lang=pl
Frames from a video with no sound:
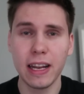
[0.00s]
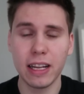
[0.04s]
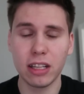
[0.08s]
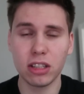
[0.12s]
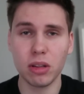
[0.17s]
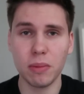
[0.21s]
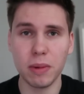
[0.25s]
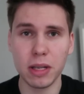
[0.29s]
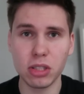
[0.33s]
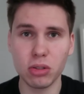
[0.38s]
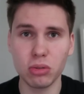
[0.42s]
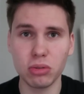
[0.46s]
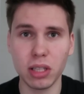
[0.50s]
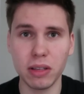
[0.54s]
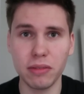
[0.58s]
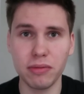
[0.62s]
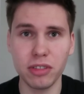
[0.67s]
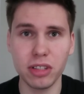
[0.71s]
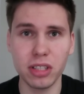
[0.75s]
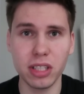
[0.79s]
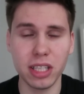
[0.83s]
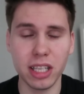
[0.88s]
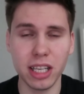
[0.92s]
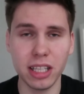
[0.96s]
Natomiast tutaj
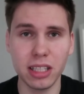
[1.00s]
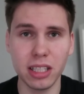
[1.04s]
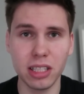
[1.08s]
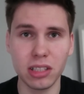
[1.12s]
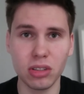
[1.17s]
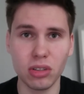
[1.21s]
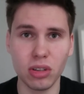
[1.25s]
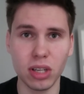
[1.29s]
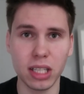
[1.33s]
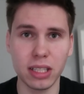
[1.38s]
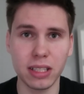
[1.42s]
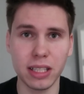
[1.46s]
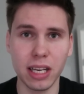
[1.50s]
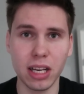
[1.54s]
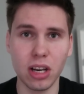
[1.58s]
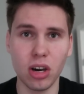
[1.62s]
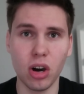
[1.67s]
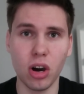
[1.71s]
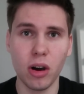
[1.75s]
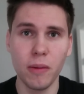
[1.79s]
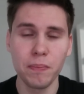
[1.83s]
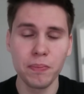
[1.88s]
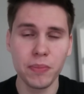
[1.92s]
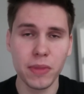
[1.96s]
wynik 1 do 1
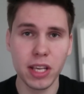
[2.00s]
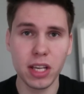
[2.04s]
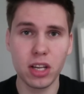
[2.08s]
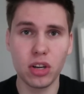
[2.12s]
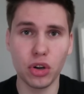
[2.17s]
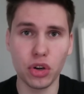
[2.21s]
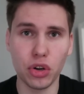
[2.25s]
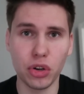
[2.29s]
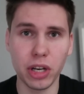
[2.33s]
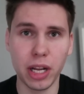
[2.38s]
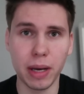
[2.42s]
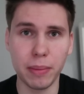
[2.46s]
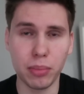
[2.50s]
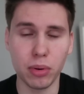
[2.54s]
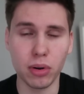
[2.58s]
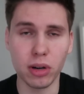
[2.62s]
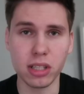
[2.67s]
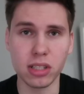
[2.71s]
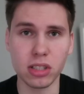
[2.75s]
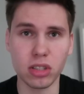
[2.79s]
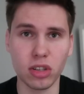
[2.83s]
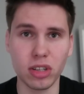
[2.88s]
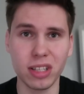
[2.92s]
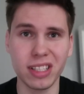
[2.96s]
i Korona po
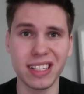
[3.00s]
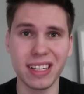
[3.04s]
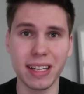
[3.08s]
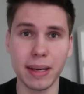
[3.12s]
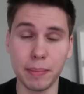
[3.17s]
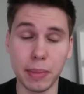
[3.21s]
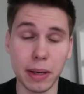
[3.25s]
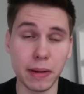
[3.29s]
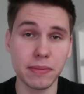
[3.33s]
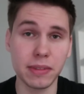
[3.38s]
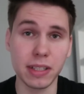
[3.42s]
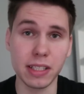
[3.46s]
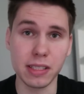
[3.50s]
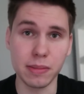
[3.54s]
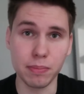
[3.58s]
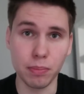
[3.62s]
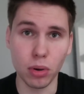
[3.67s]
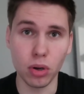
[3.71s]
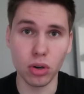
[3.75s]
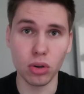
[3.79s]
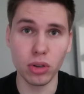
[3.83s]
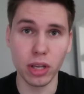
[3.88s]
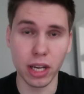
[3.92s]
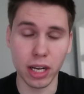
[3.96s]
raz kolejny naprawdę
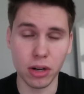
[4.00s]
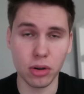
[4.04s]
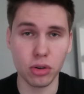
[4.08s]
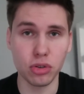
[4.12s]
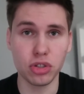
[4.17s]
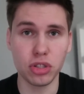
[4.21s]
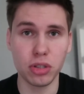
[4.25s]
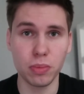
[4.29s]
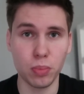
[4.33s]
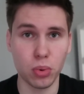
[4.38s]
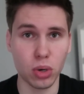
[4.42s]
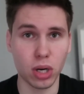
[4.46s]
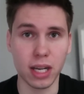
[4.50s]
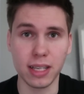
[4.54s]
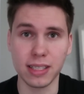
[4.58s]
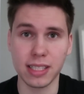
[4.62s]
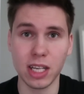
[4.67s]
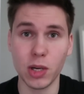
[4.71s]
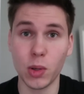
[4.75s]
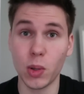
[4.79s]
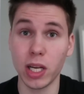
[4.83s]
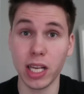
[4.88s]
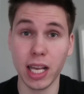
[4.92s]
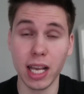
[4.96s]
sporo jakości
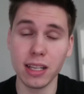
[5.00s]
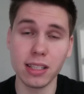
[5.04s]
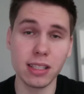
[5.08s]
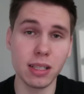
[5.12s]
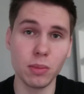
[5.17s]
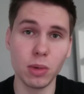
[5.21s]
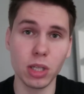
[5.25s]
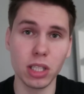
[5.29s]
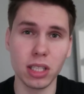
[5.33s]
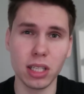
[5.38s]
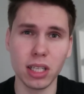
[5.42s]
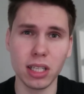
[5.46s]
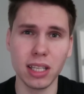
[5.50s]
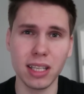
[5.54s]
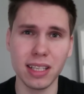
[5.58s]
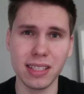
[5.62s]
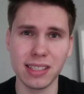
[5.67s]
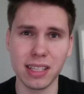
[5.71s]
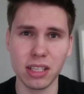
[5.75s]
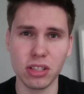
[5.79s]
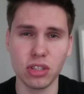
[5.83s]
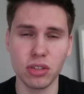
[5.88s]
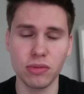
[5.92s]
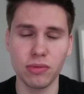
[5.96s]
pokazała. Ja jestem
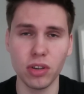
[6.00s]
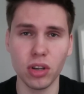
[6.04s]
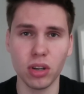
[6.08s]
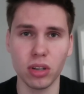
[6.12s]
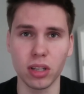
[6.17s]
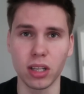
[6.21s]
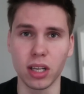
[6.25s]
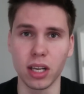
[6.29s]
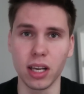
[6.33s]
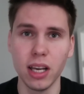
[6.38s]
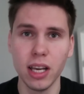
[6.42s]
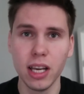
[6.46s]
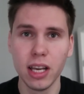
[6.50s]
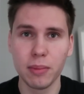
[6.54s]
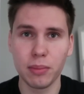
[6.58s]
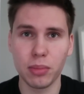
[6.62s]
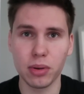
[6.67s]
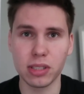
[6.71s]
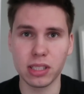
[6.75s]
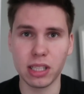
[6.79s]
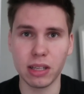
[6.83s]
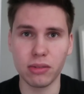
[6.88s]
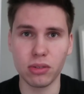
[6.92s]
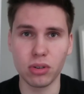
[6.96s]
generalnie zadziwiony
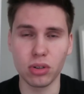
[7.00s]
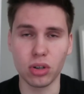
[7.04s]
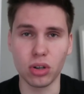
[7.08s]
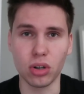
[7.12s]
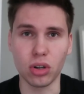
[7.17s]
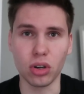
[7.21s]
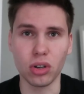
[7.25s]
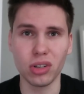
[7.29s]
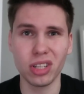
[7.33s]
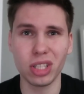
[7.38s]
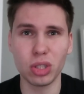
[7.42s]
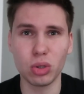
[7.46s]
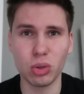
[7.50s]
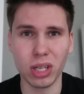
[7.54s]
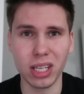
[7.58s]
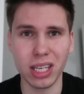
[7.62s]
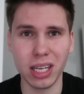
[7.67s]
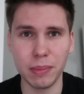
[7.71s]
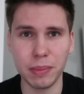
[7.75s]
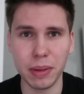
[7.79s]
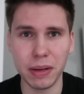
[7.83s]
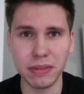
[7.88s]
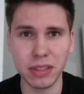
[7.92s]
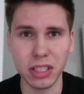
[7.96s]
postawą Korony, która
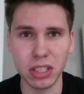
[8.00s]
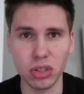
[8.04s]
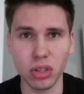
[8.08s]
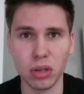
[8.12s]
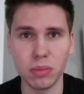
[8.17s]
naprawdę